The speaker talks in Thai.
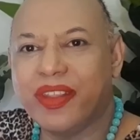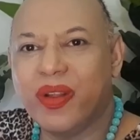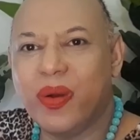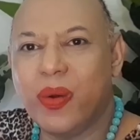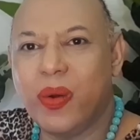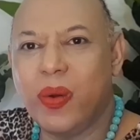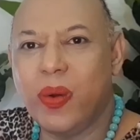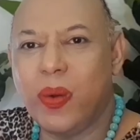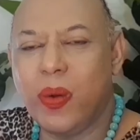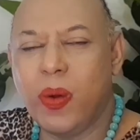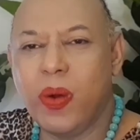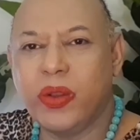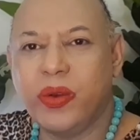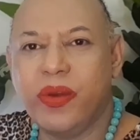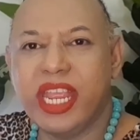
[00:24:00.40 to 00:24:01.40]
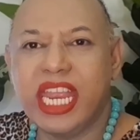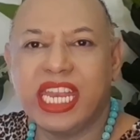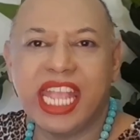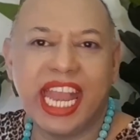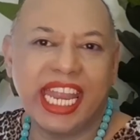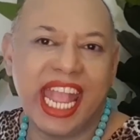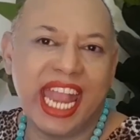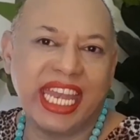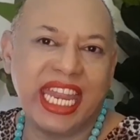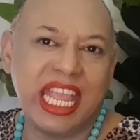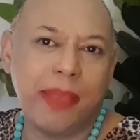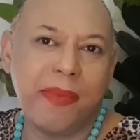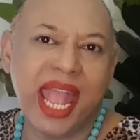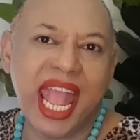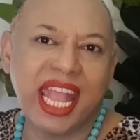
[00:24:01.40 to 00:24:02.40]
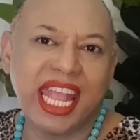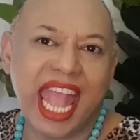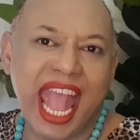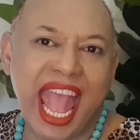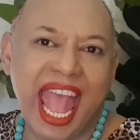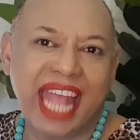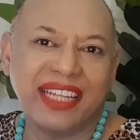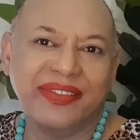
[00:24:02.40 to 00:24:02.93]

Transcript: โอ้โหธุรกิจการงานดีมากค่ะ